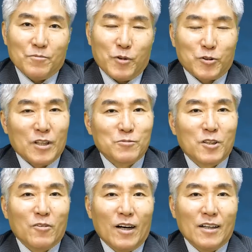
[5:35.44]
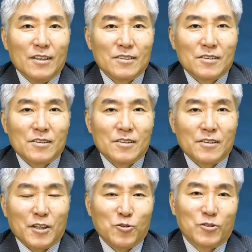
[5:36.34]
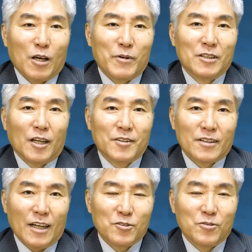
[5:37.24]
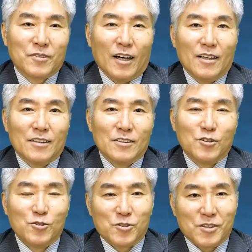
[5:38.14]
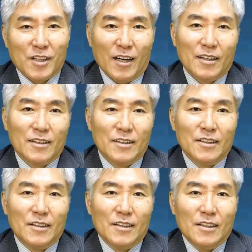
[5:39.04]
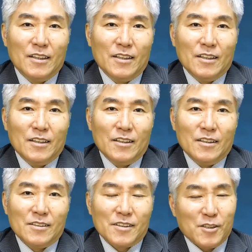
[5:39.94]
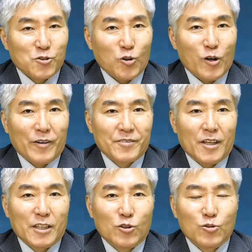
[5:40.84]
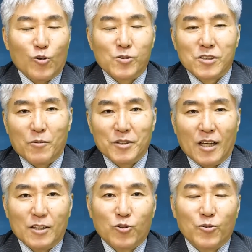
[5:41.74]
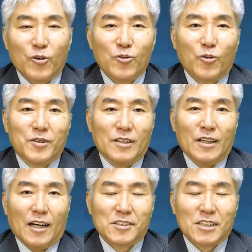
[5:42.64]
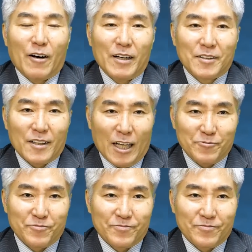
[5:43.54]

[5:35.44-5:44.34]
ベトナムでは国のために戦い抜いた勇士が戦争が終わって帰国をしてみたらどのように扱われたか